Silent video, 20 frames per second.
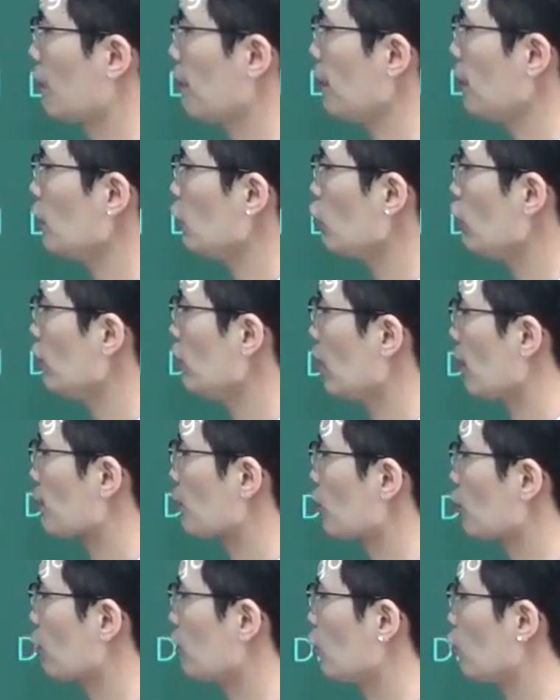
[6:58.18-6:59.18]
펭귄이
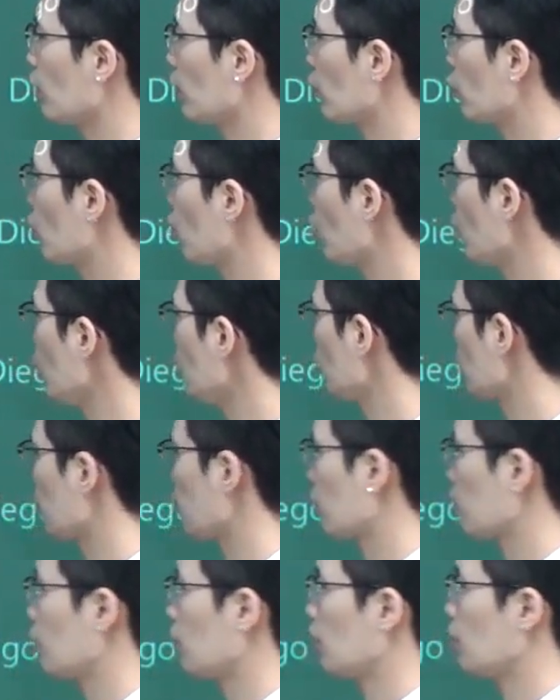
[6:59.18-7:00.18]
앞서기도 했고
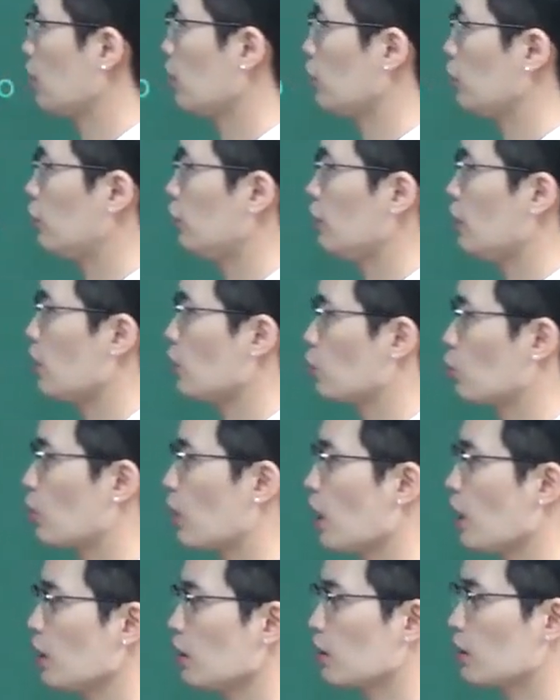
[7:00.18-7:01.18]

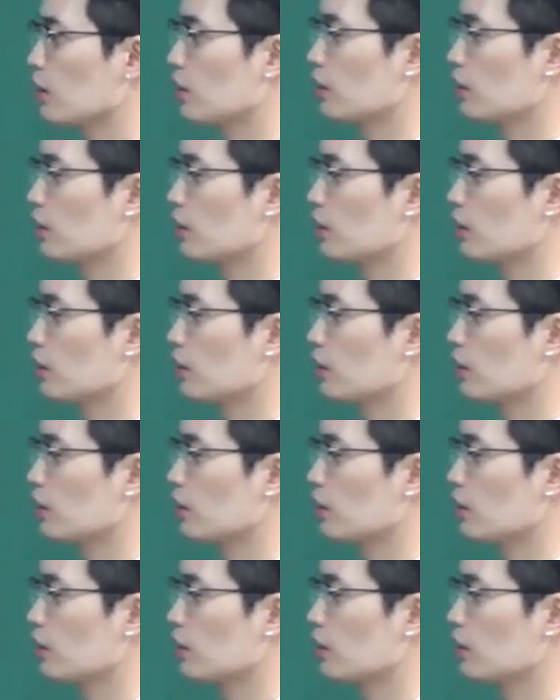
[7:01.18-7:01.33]
디에고가